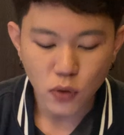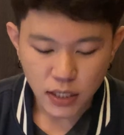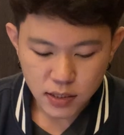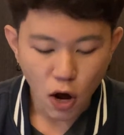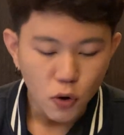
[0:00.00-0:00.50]
บส่ว
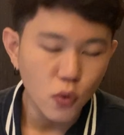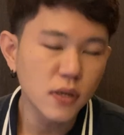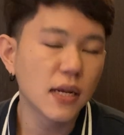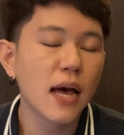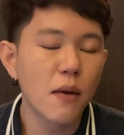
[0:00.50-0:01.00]
นอีกสองรุ่
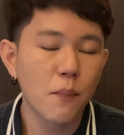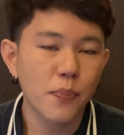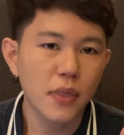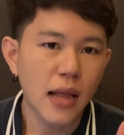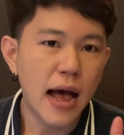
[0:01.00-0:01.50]

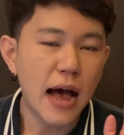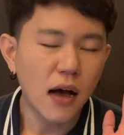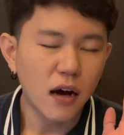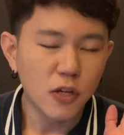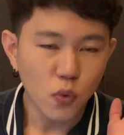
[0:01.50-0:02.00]
นทั้
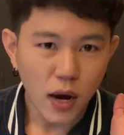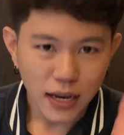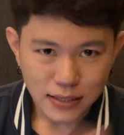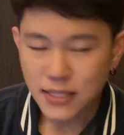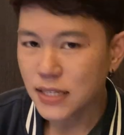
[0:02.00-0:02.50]
งเอ่อตัว
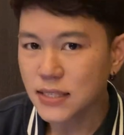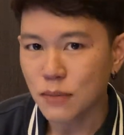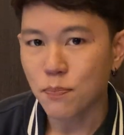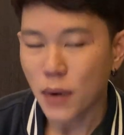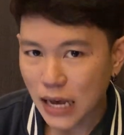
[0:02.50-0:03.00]
เอส
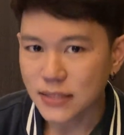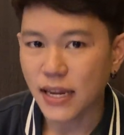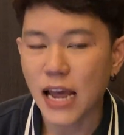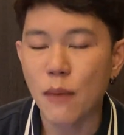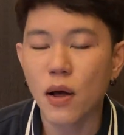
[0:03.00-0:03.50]
ยี่สิบ Plus
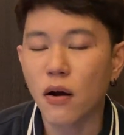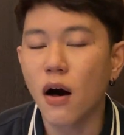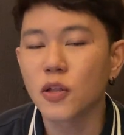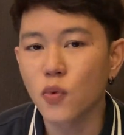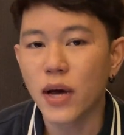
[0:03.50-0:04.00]
นะครับแล้ว
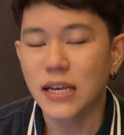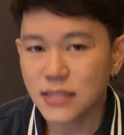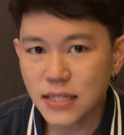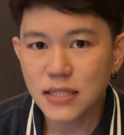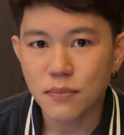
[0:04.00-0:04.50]
ก็ตัว เอส
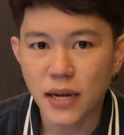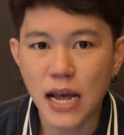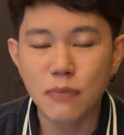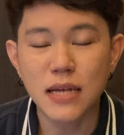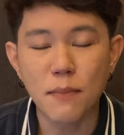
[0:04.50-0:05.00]
ยี่สิบ นะ
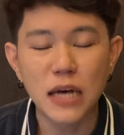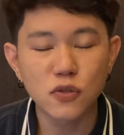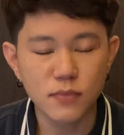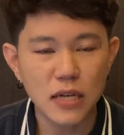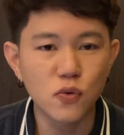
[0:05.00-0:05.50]
ครับสามารถ
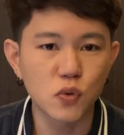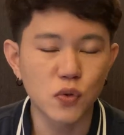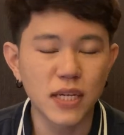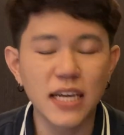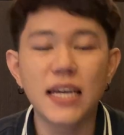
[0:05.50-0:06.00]
ซูมได้สู
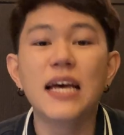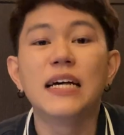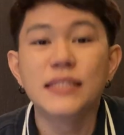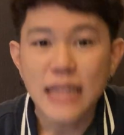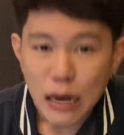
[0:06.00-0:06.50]
งสุด
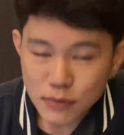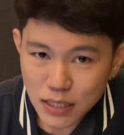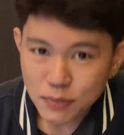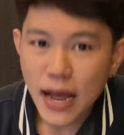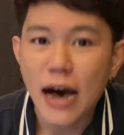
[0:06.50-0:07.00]
ที่สาม
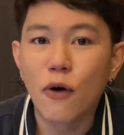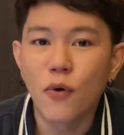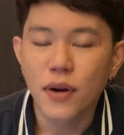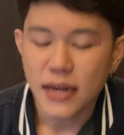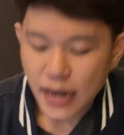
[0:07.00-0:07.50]
สิ
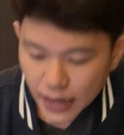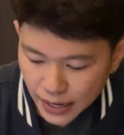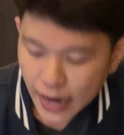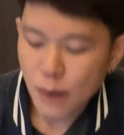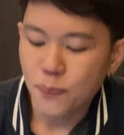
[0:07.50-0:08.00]

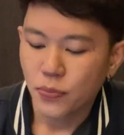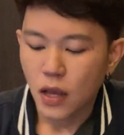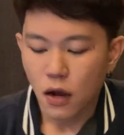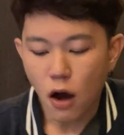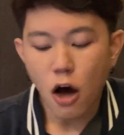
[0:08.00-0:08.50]
บเท่านะครั
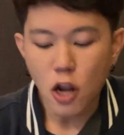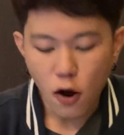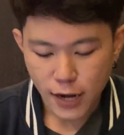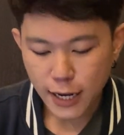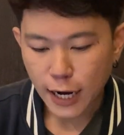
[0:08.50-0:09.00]
บก็ล
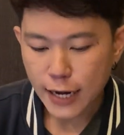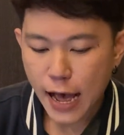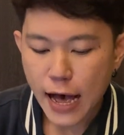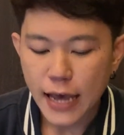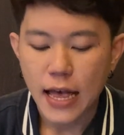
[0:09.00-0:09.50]
องเล่นกั
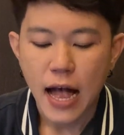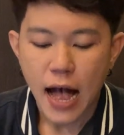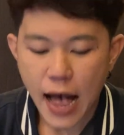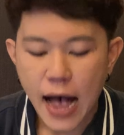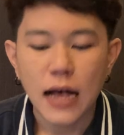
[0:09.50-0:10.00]
นได้
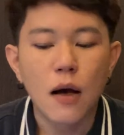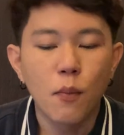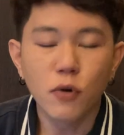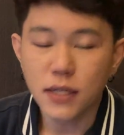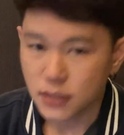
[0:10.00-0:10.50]

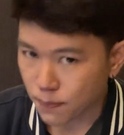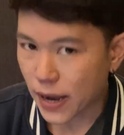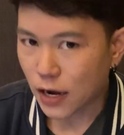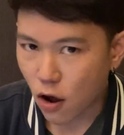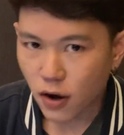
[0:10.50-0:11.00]
อ่ะพูดถึงสเป
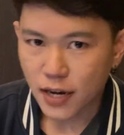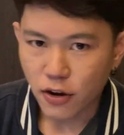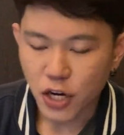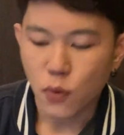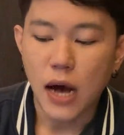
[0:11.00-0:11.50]
คกล้องกันหน่
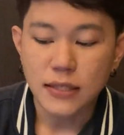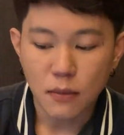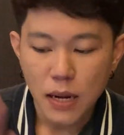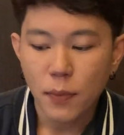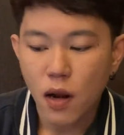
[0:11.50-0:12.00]
อยดีกว่า
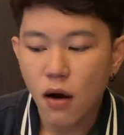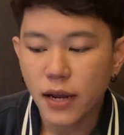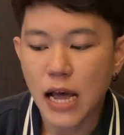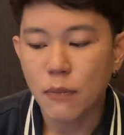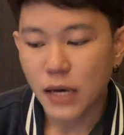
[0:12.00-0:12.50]
สำหรับกล้อ
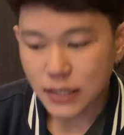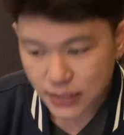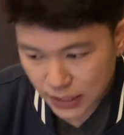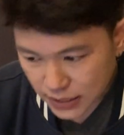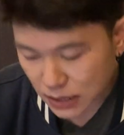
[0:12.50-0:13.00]
งนะครับ เอส
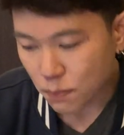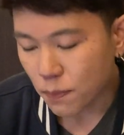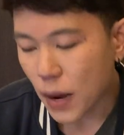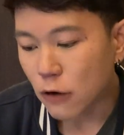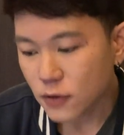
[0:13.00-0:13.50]

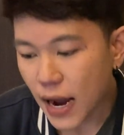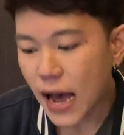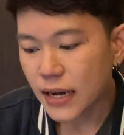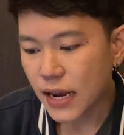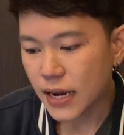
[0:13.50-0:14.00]
ยี่สิบ Ultra
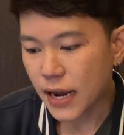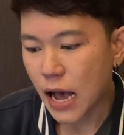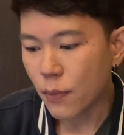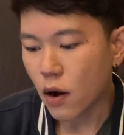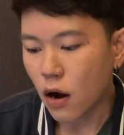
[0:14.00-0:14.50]
เนี่ยนะค
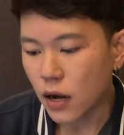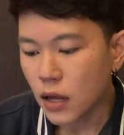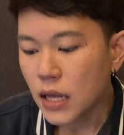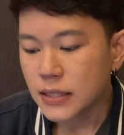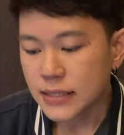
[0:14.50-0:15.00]
รั
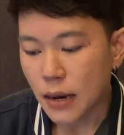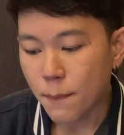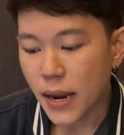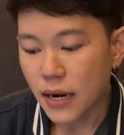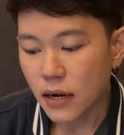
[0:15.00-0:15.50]

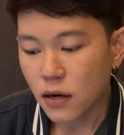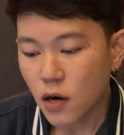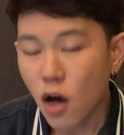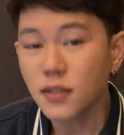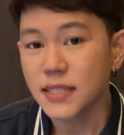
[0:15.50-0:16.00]
บก็จะเป็นก
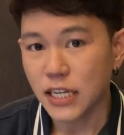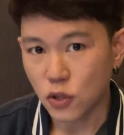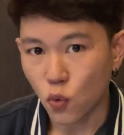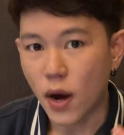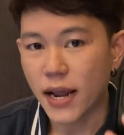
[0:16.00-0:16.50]
ล้อง
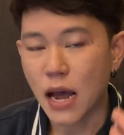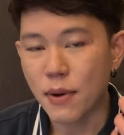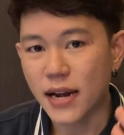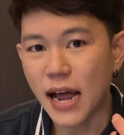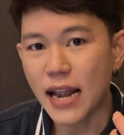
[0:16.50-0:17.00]
สี่ตัวนะครับ
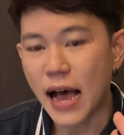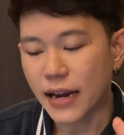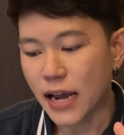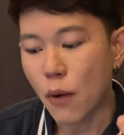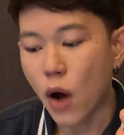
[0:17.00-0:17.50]
ทางด้านหลั
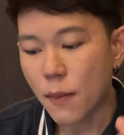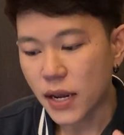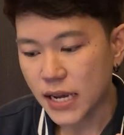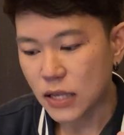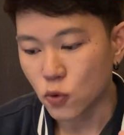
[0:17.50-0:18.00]
งนะครับควา
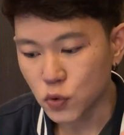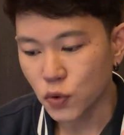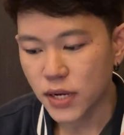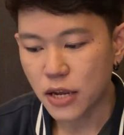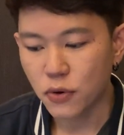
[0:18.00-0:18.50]
มละเอียดสู
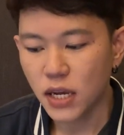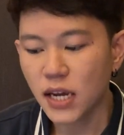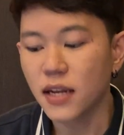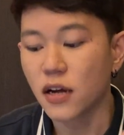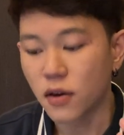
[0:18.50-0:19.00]
งสุดเนี่ยอยู่ที่
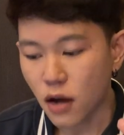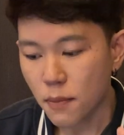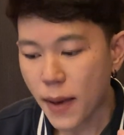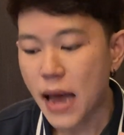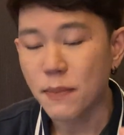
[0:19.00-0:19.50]
หนึ่งร้อ
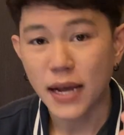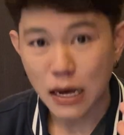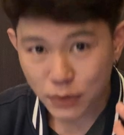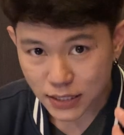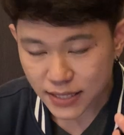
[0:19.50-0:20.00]
ยแปดเม
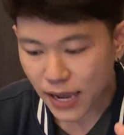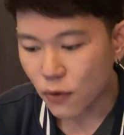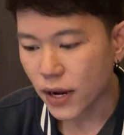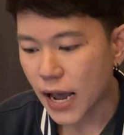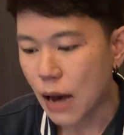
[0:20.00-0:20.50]
กะพิ
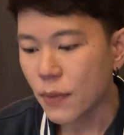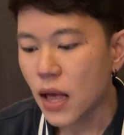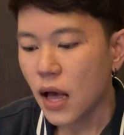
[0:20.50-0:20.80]
กเซลนะครับ